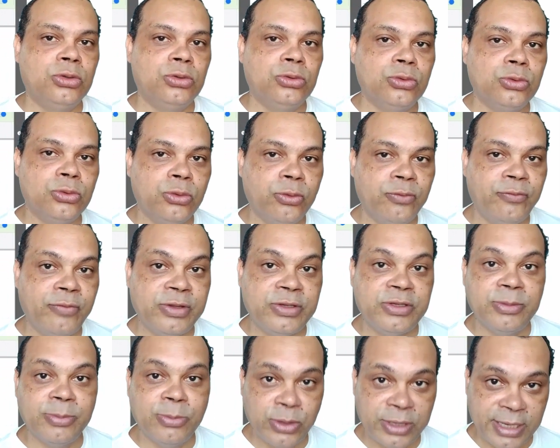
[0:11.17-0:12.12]
do
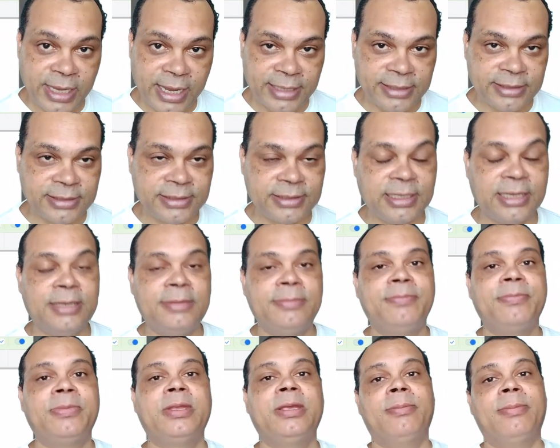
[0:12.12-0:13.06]
Facebook Ads,
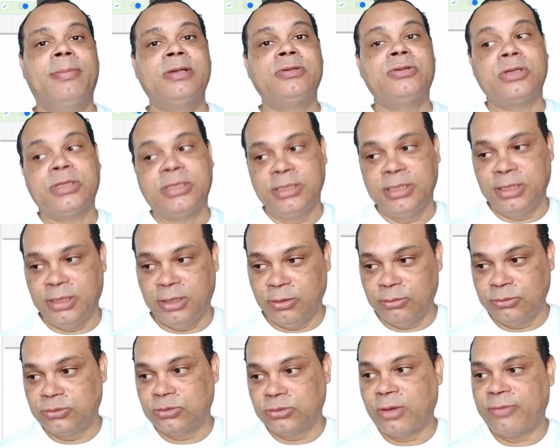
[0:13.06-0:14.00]
tá? Mas só que
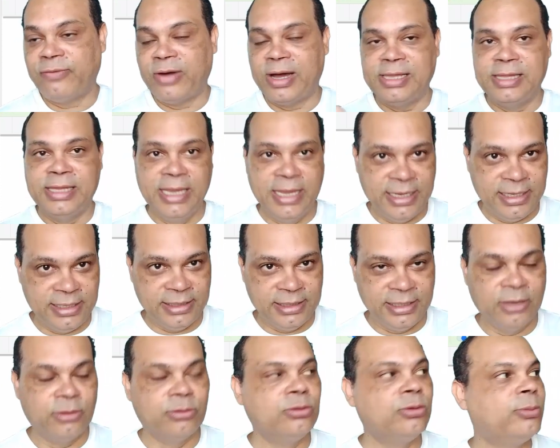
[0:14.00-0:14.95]
eu só falei,
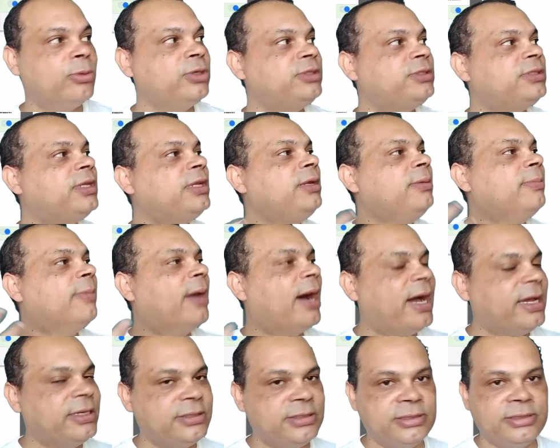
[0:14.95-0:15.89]
né? Eu não mostrei
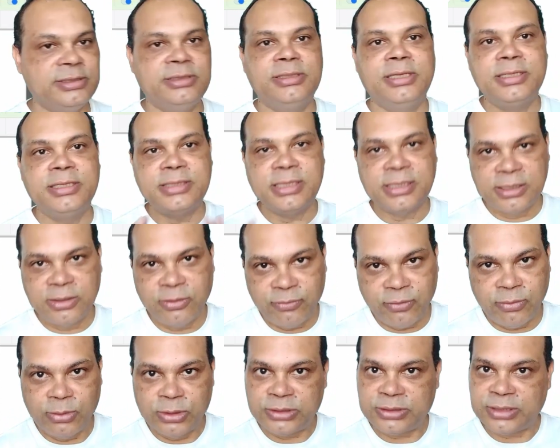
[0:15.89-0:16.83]
imagem. E nesse aqui eu
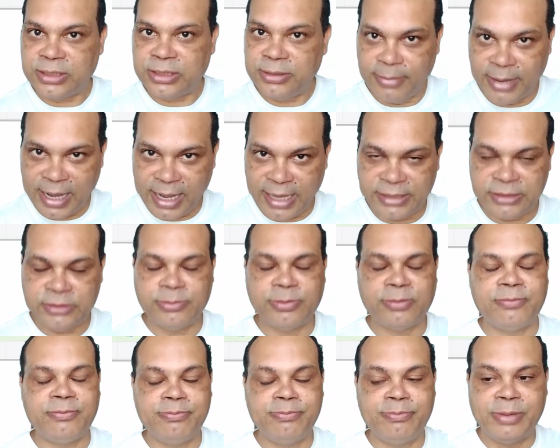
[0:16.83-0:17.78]
vou mostrar imagem
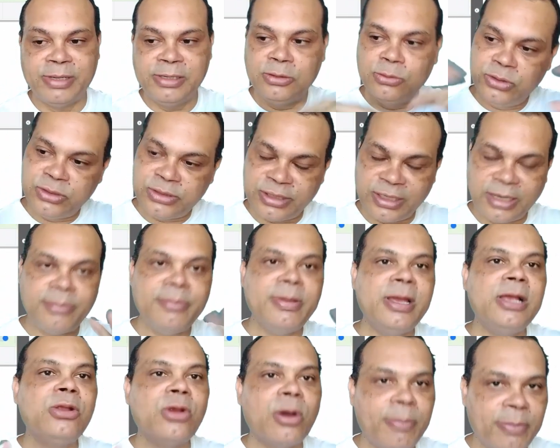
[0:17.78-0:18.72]
para ilustrar
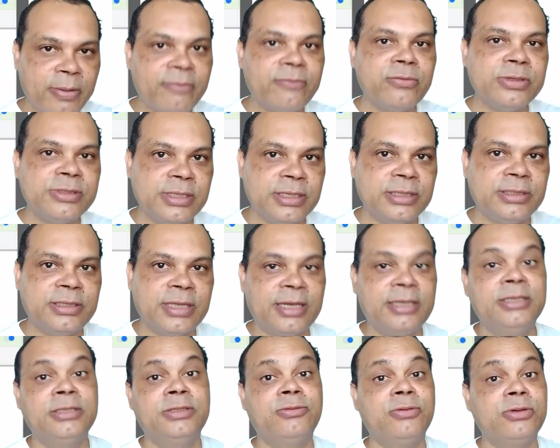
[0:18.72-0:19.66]
melhor para você,
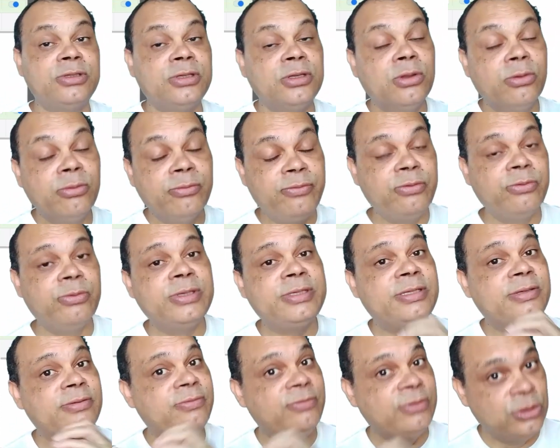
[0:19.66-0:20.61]
tá? Se você não viu
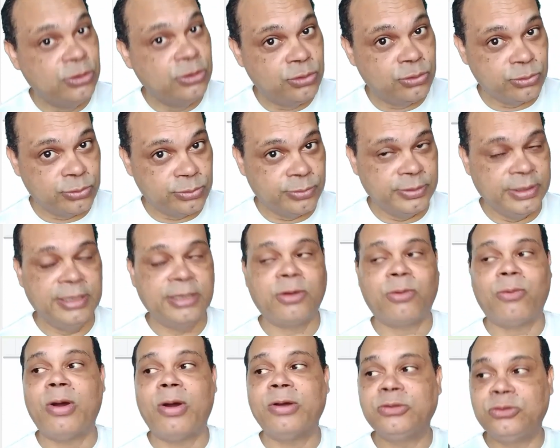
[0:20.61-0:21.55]
esse vídeo, né?
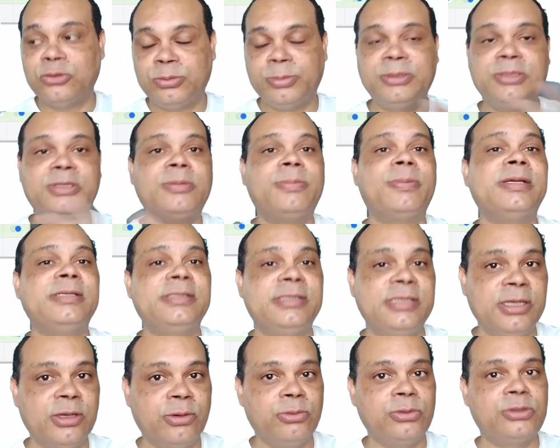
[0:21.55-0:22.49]
Quais os principais
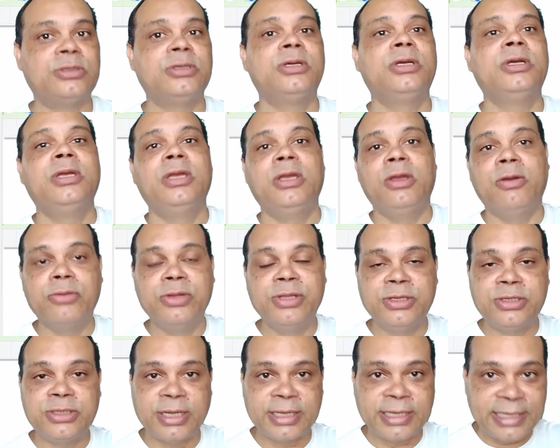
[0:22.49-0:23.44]
erros, eu vou
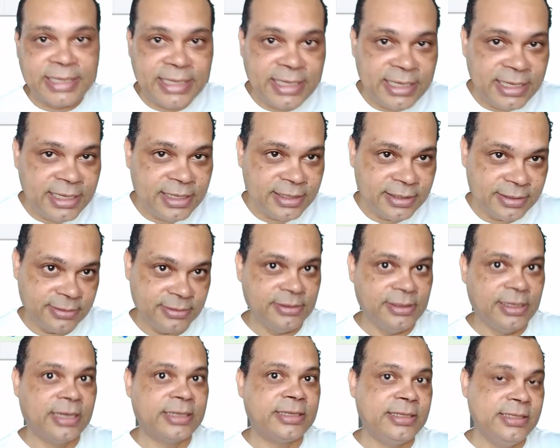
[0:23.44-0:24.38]
deixar aqui,
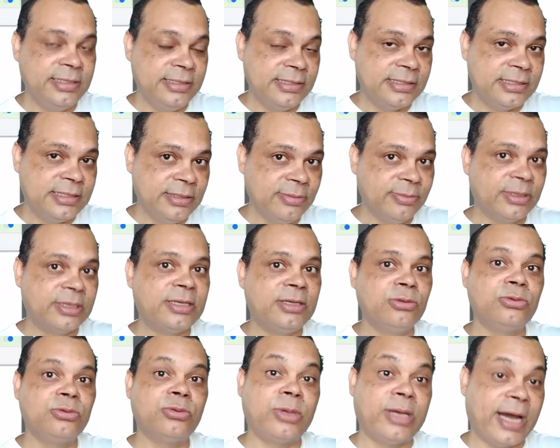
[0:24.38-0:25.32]
aqui em cima,
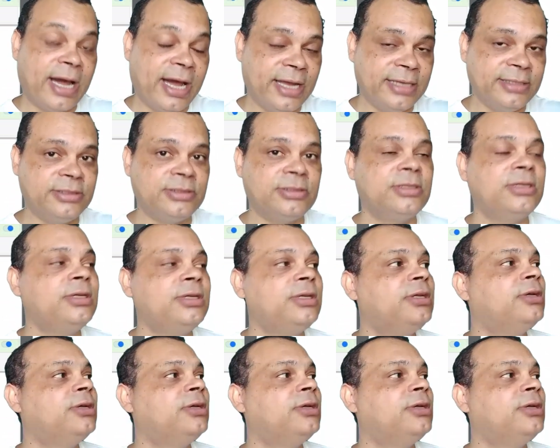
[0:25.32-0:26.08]
aqui no card,